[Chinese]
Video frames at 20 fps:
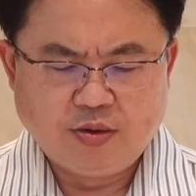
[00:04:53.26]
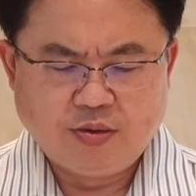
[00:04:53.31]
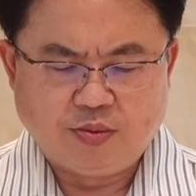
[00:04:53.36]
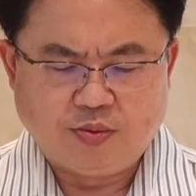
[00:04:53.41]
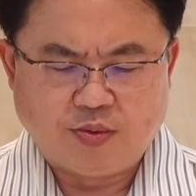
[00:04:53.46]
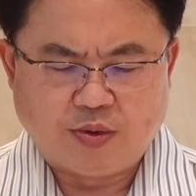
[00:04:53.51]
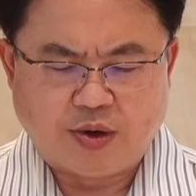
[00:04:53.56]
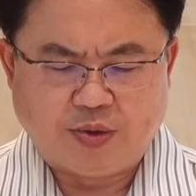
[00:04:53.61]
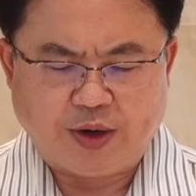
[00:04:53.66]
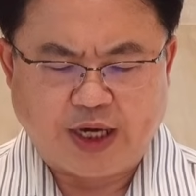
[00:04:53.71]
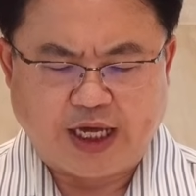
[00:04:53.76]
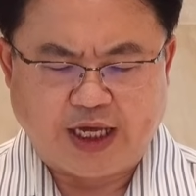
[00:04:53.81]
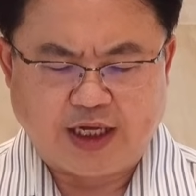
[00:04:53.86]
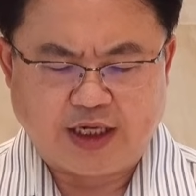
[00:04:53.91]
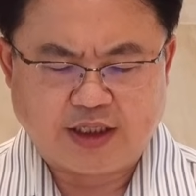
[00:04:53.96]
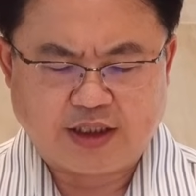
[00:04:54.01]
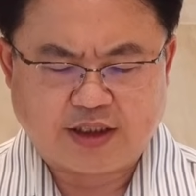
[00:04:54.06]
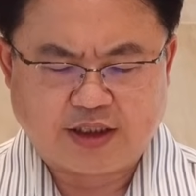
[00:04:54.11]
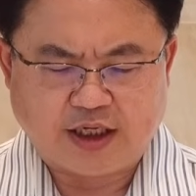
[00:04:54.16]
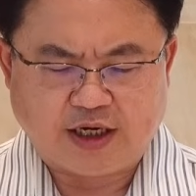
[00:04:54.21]
我
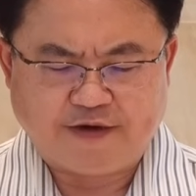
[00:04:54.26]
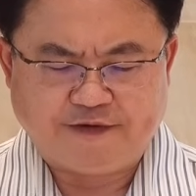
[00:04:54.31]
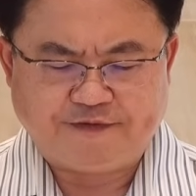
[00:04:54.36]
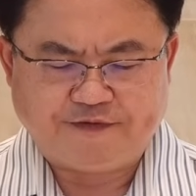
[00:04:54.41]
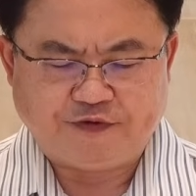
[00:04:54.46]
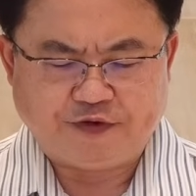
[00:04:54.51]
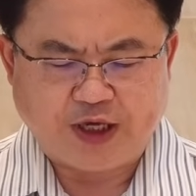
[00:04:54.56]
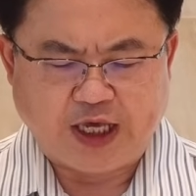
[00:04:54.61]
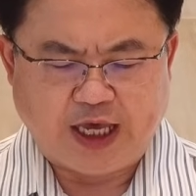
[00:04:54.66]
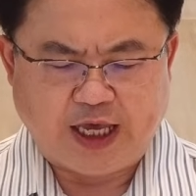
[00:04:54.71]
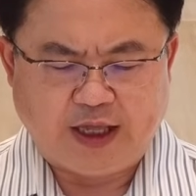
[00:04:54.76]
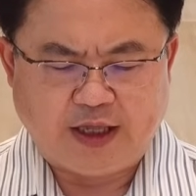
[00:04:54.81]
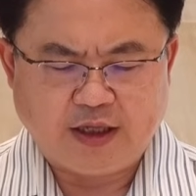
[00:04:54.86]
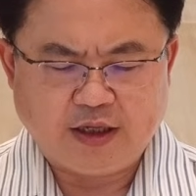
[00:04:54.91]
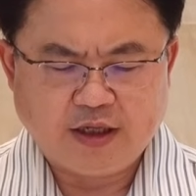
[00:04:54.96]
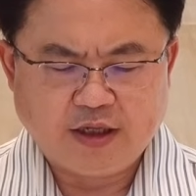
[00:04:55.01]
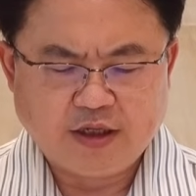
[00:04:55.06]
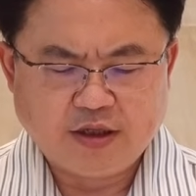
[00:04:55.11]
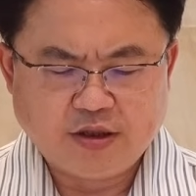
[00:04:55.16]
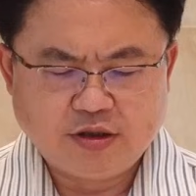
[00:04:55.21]
为这福
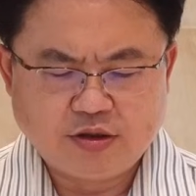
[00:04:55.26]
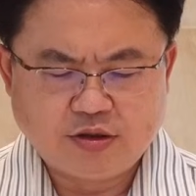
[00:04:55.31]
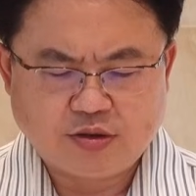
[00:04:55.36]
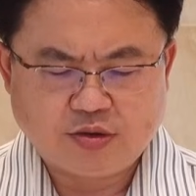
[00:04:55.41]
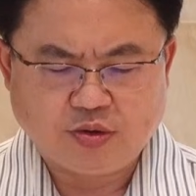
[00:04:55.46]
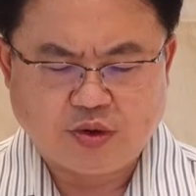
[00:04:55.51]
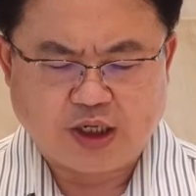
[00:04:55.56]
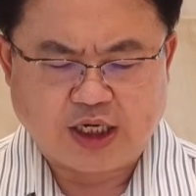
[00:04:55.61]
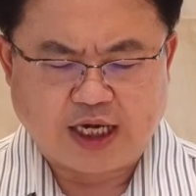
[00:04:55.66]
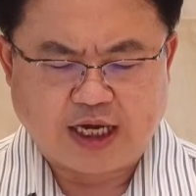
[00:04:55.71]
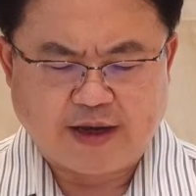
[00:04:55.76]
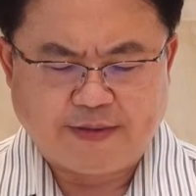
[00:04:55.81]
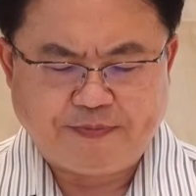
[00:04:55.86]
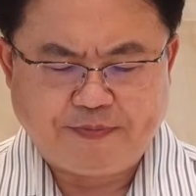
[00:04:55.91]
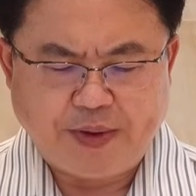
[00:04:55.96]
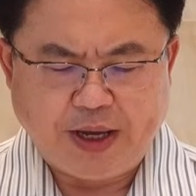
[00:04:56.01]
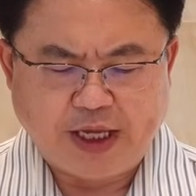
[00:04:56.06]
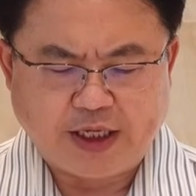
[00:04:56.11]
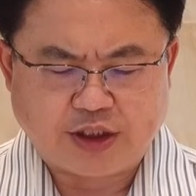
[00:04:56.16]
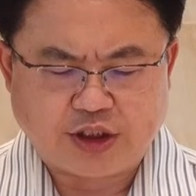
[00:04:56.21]
音做了
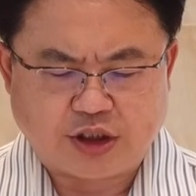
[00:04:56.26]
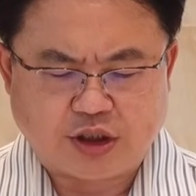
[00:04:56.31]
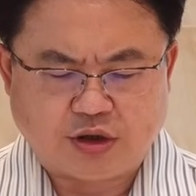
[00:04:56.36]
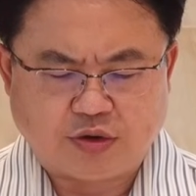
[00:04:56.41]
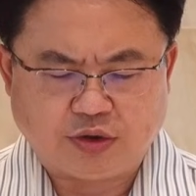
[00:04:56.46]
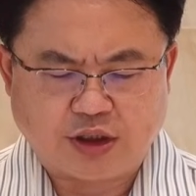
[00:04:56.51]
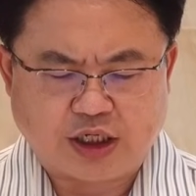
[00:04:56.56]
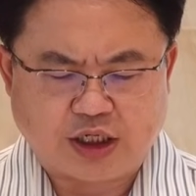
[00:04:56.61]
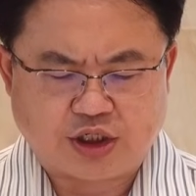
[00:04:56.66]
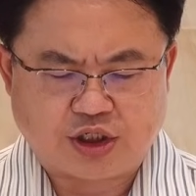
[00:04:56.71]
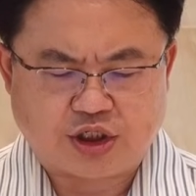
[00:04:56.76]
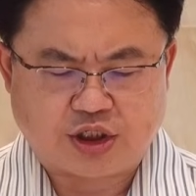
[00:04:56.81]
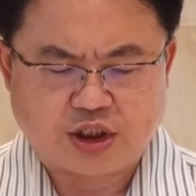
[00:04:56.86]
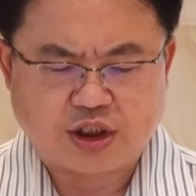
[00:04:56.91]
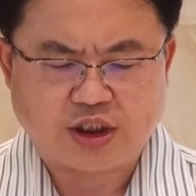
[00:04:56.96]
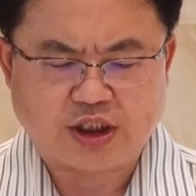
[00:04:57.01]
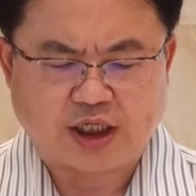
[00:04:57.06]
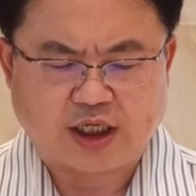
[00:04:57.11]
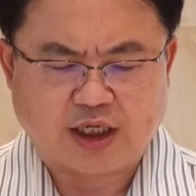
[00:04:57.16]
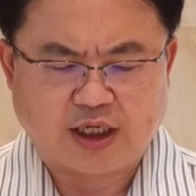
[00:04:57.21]
被求的
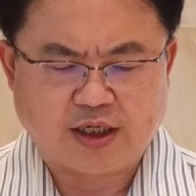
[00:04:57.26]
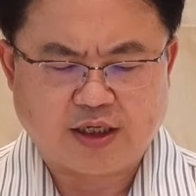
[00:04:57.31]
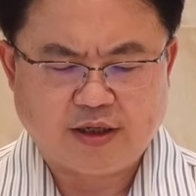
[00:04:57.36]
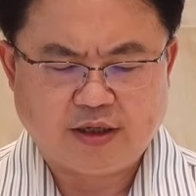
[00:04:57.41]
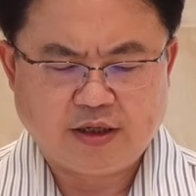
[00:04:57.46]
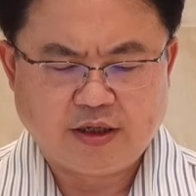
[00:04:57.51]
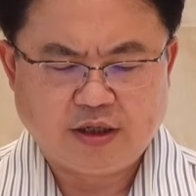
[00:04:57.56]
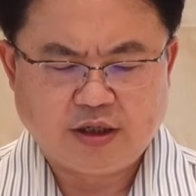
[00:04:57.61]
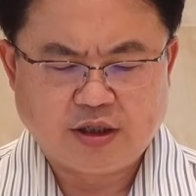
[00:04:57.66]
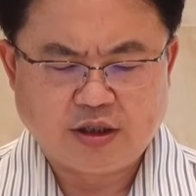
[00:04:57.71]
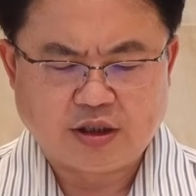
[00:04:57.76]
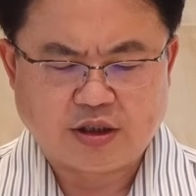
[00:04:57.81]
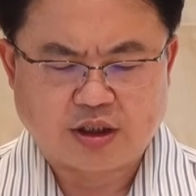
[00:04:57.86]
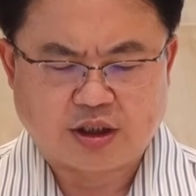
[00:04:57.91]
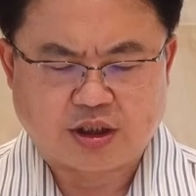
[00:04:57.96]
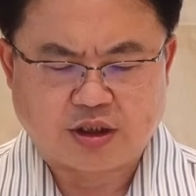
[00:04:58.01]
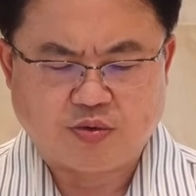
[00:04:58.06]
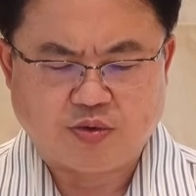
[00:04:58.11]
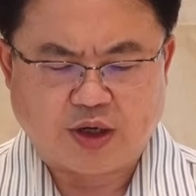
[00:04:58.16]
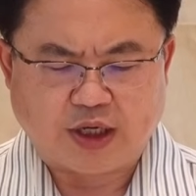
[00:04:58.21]
使者，
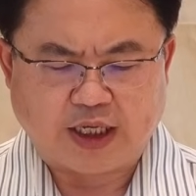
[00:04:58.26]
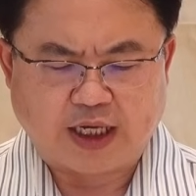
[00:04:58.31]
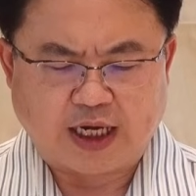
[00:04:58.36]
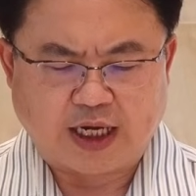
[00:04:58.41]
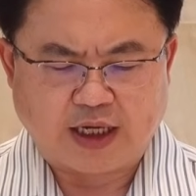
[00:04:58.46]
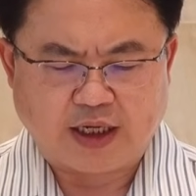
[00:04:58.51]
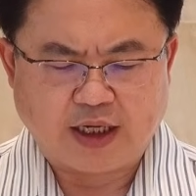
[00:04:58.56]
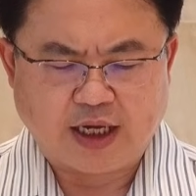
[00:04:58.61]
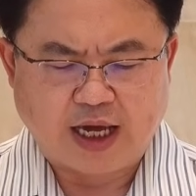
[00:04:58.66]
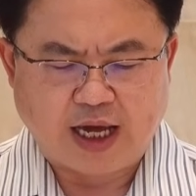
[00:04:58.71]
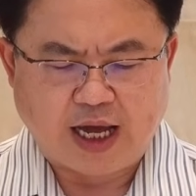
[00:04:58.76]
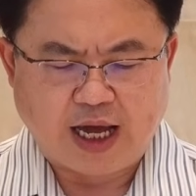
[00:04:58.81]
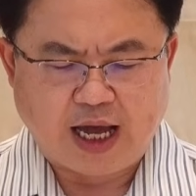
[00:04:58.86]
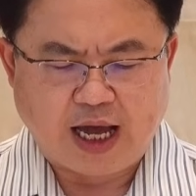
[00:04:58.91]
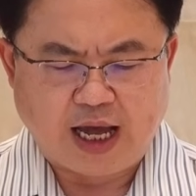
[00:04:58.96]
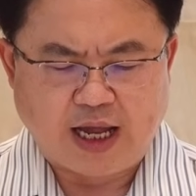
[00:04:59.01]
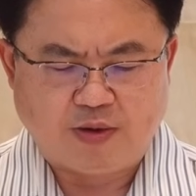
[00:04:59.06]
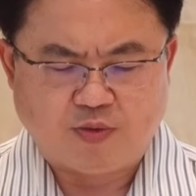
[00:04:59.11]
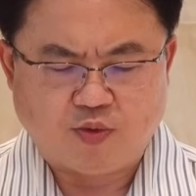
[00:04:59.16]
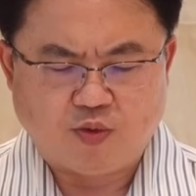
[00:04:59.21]
使我能
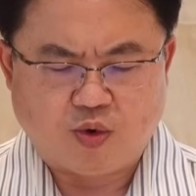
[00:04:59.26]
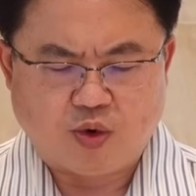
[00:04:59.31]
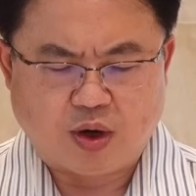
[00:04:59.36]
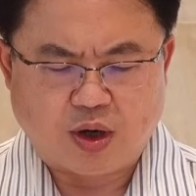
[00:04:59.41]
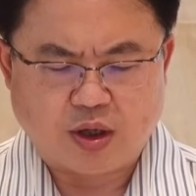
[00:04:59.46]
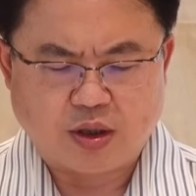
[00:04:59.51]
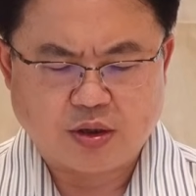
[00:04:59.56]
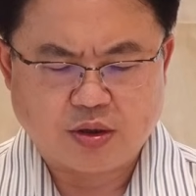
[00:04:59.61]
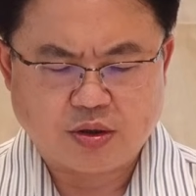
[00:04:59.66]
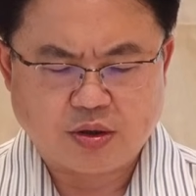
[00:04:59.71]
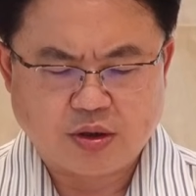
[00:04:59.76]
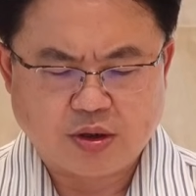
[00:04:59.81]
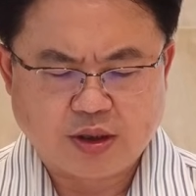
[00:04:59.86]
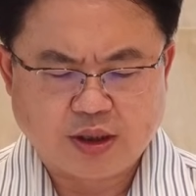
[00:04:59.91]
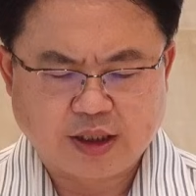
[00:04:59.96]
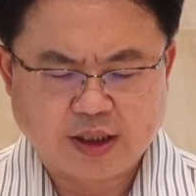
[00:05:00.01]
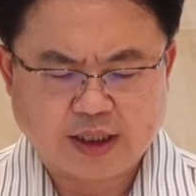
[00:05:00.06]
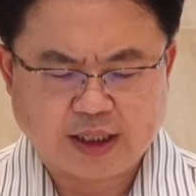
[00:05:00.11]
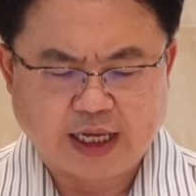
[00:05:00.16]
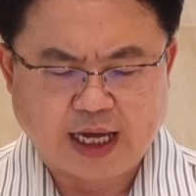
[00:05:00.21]
按我
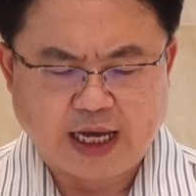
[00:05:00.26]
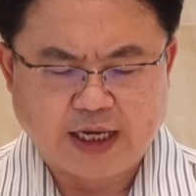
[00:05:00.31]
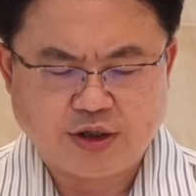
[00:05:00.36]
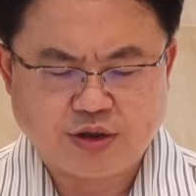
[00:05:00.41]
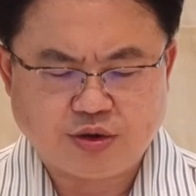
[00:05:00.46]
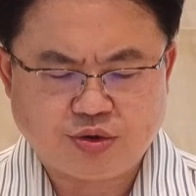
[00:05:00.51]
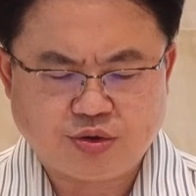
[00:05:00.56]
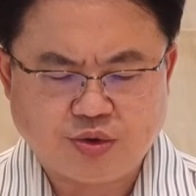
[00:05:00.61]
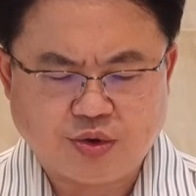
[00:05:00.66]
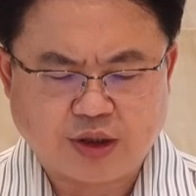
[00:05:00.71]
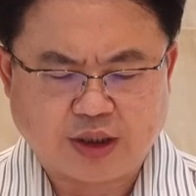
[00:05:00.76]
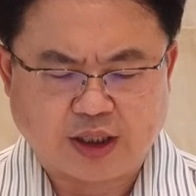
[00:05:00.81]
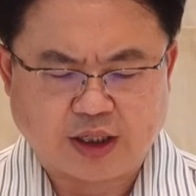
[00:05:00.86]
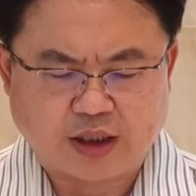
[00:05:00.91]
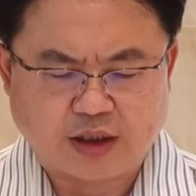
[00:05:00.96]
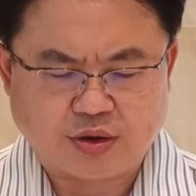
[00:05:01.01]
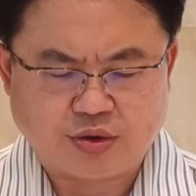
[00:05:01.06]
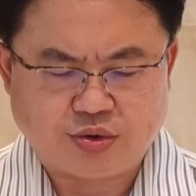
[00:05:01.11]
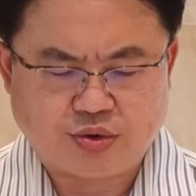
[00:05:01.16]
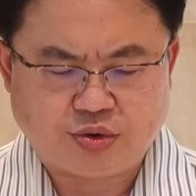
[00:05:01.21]
该说
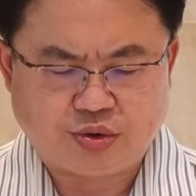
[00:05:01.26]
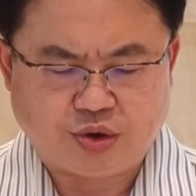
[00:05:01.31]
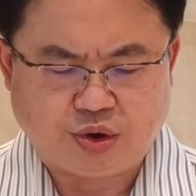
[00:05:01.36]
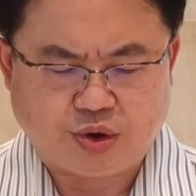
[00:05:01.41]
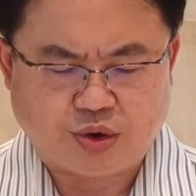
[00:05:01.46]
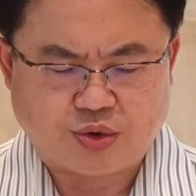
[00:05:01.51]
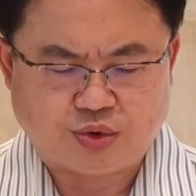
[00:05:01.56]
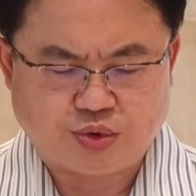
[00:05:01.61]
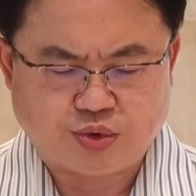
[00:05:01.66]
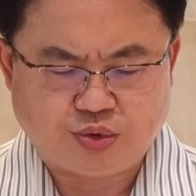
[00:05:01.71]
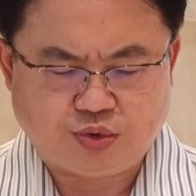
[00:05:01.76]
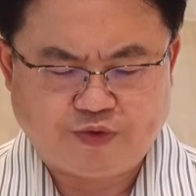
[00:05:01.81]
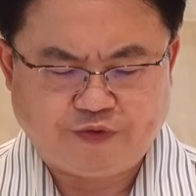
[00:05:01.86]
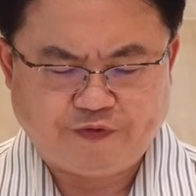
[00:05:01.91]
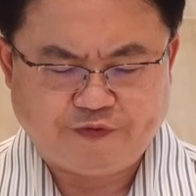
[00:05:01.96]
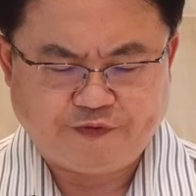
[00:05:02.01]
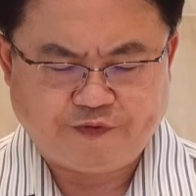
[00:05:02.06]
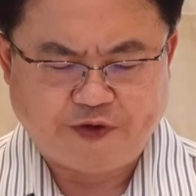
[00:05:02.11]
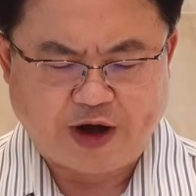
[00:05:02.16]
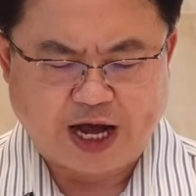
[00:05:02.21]
的去
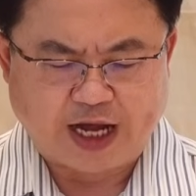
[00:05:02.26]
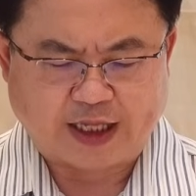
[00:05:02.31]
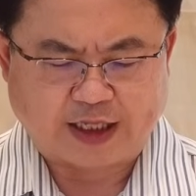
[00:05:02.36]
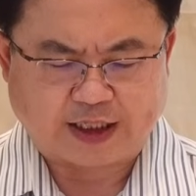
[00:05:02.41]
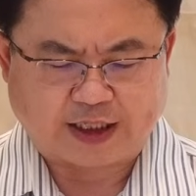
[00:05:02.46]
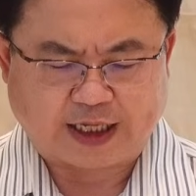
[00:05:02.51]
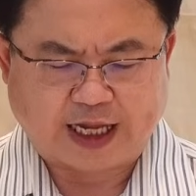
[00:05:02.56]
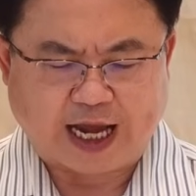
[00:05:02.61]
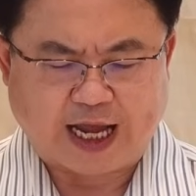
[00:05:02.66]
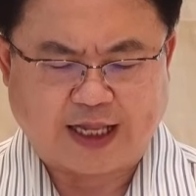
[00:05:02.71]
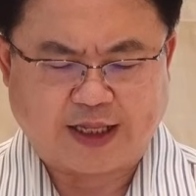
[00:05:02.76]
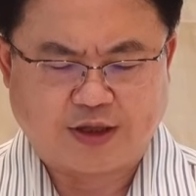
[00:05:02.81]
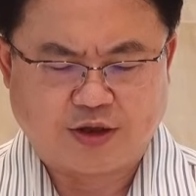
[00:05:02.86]
放胆